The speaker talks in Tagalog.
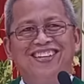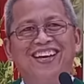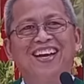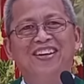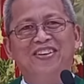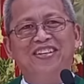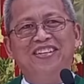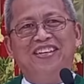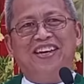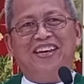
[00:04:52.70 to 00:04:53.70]
Daghan, eh.
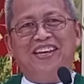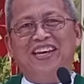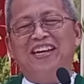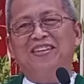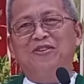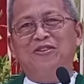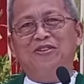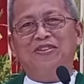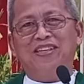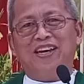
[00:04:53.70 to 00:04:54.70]
Nahiled ko,
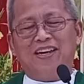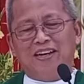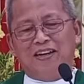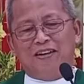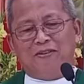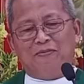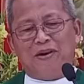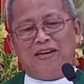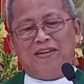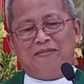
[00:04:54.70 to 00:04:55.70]
no? Nya,
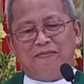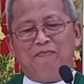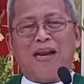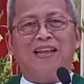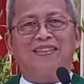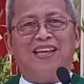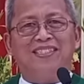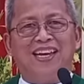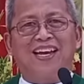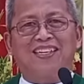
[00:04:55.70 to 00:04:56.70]
human, palit
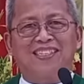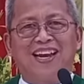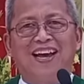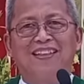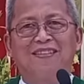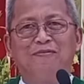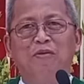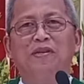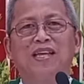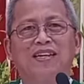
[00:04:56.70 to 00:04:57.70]
din silang slat.
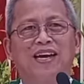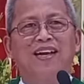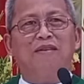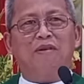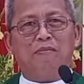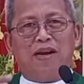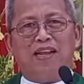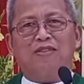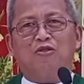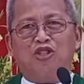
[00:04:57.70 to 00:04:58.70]
Mo bitang daghang
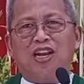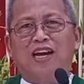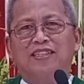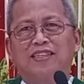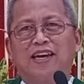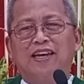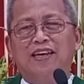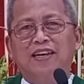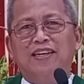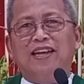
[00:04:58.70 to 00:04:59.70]
mamalit og slats kay
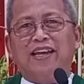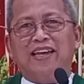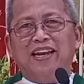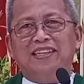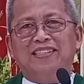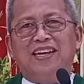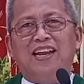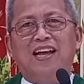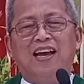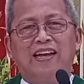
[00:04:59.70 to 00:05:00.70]
nahiled
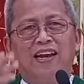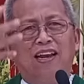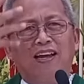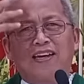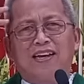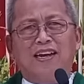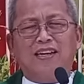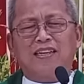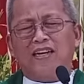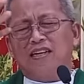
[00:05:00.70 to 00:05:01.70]
sila ang ilang
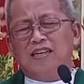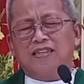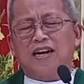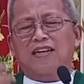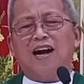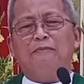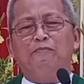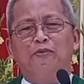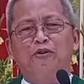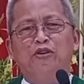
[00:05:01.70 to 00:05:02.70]
kanang
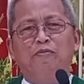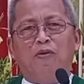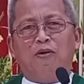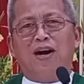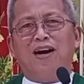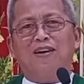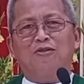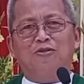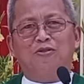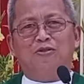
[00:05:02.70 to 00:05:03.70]
kakapoy, mawa,